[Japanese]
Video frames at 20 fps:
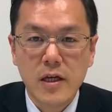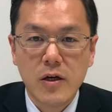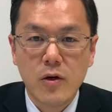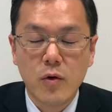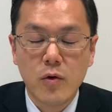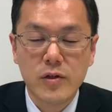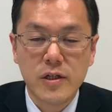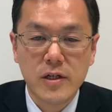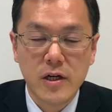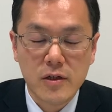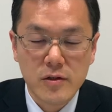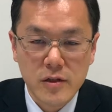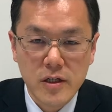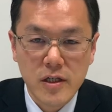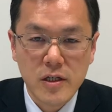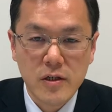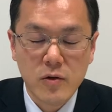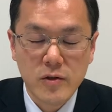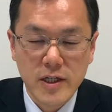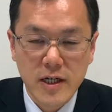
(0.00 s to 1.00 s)
お気軽
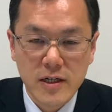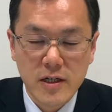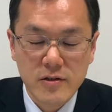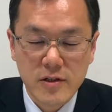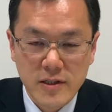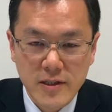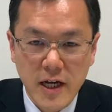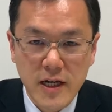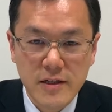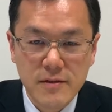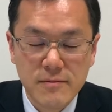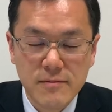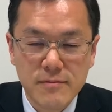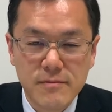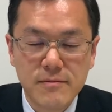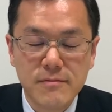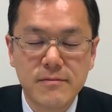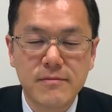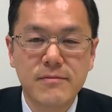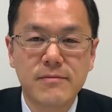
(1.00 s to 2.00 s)
にご参加ください
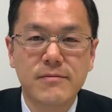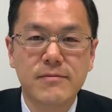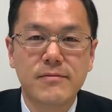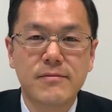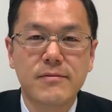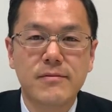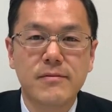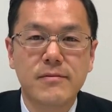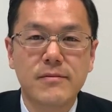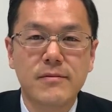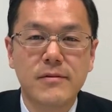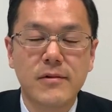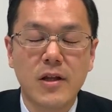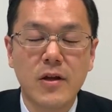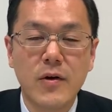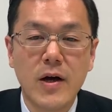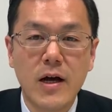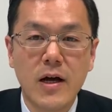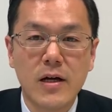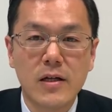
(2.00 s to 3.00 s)
で
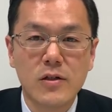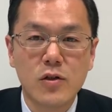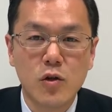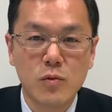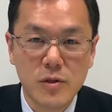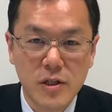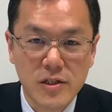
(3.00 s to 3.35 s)
はトム